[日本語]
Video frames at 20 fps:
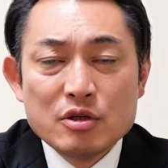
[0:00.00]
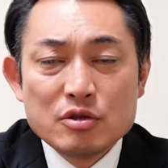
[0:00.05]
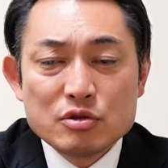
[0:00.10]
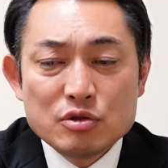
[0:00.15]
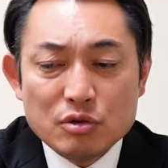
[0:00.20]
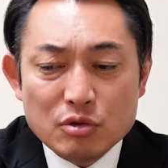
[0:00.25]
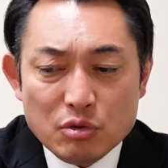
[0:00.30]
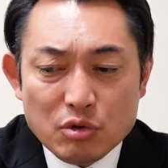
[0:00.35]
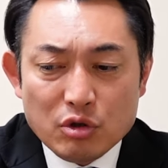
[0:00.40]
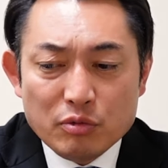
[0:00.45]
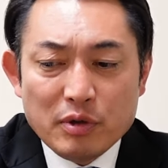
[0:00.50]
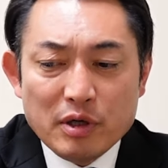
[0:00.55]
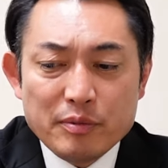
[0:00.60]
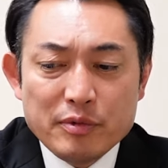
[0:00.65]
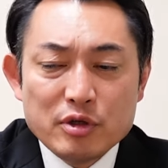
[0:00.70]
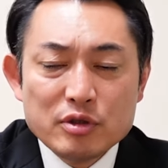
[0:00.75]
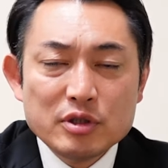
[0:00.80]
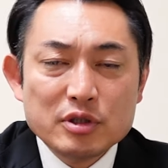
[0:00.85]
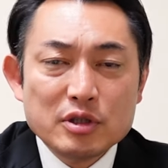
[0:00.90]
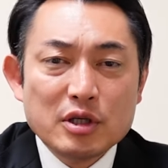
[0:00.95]
それを拒
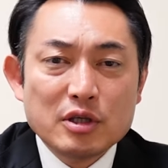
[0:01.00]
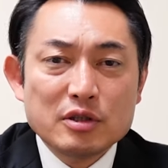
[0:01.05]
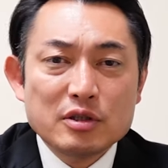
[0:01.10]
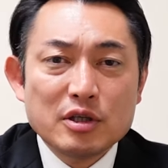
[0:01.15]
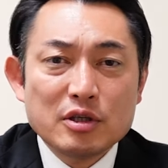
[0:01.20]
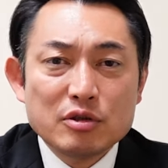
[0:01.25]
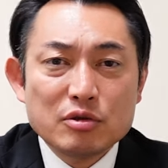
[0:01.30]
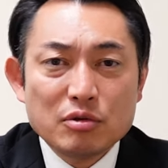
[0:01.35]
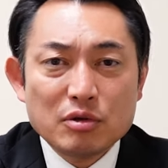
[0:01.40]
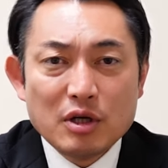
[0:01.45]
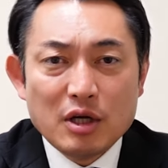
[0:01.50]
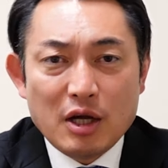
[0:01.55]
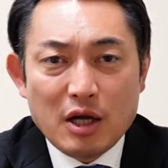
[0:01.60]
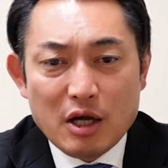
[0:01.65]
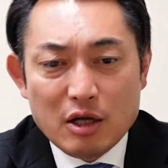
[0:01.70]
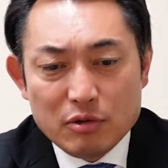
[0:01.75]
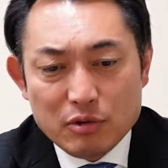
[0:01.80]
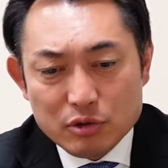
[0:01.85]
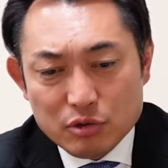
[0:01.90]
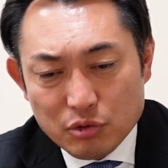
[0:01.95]
むような団体と
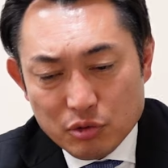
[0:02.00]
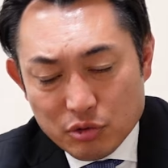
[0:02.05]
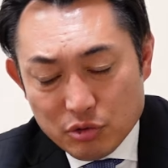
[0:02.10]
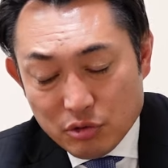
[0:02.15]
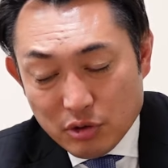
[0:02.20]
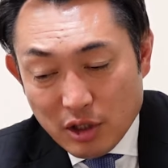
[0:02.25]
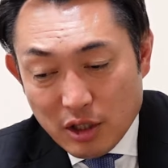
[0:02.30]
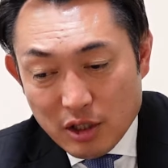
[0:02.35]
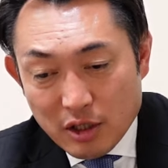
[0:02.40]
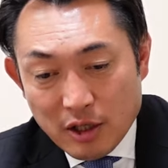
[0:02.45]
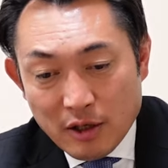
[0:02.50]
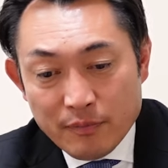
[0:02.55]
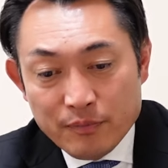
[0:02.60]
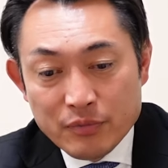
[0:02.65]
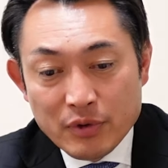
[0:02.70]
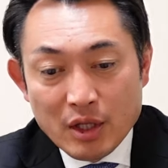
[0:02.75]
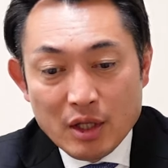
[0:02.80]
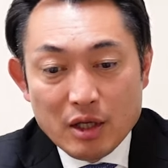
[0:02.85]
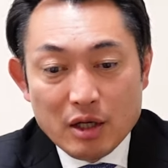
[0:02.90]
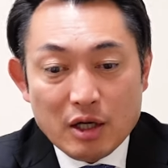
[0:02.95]
かあるいは東京都側が
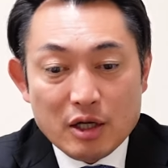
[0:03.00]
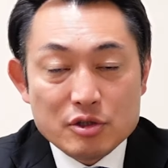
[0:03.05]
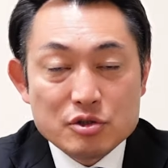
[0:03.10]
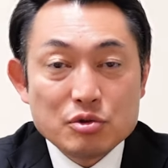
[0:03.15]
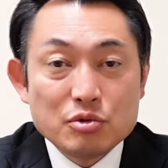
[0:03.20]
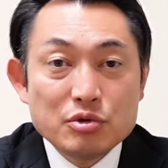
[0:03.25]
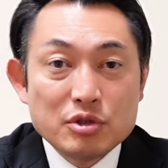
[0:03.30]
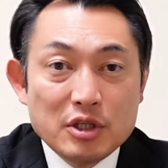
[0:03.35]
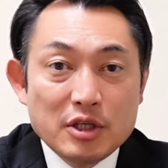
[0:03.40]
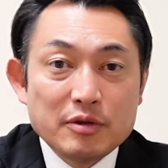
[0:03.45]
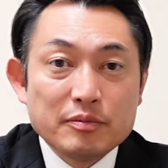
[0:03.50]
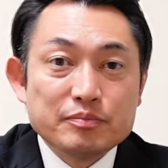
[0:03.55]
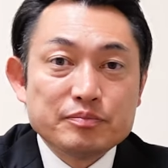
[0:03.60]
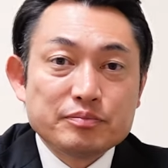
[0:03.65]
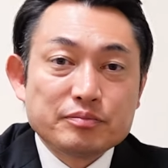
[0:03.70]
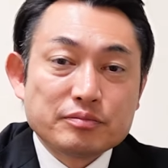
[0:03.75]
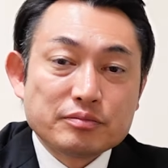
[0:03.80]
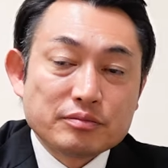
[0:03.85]
過剰に